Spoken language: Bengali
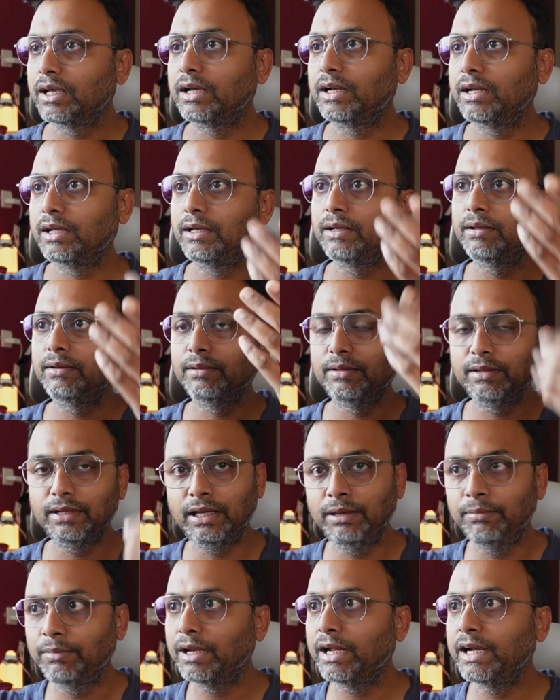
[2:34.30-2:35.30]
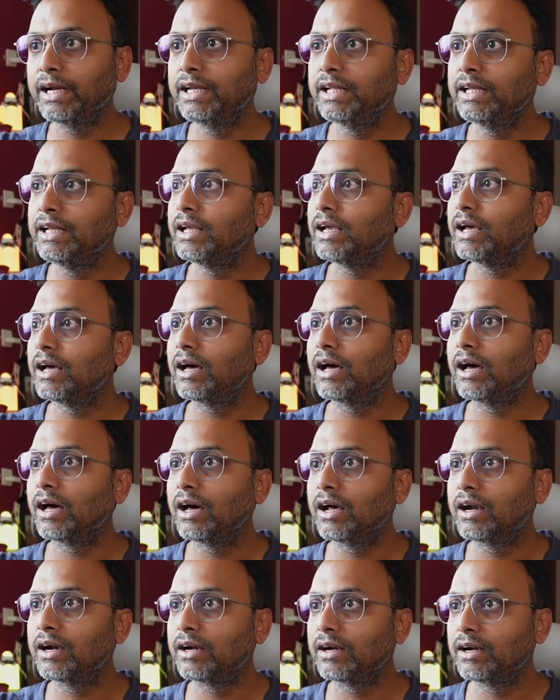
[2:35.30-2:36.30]
এখানে ইমেল আইডি
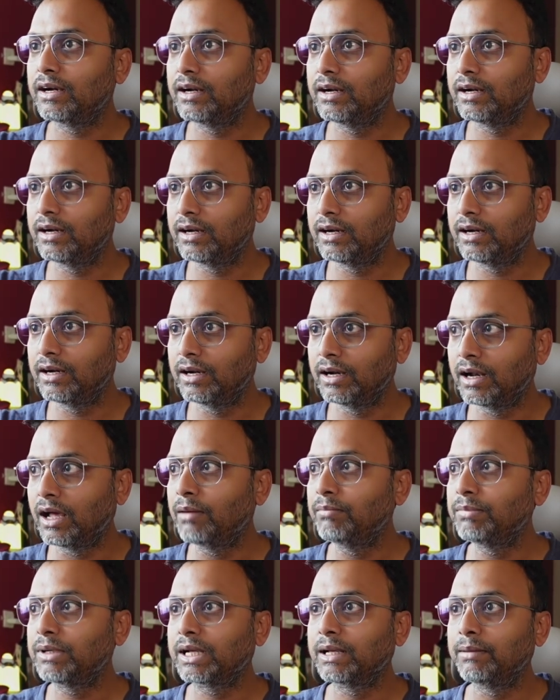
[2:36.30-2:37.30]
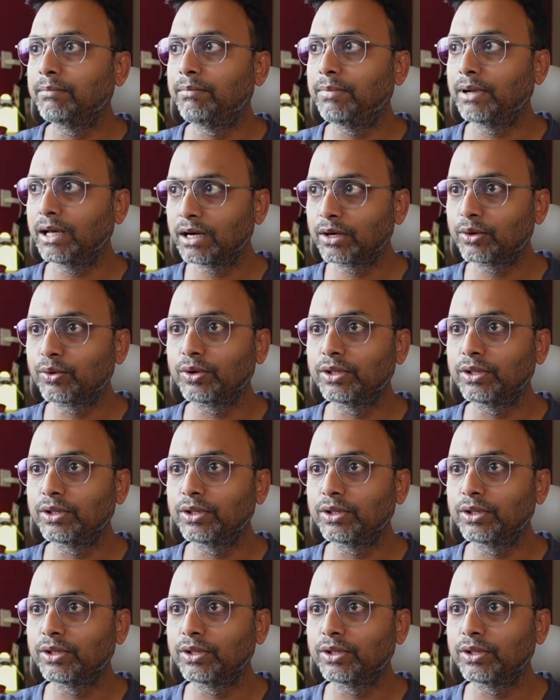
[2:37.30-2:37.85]
আর নামটাকে ব্লার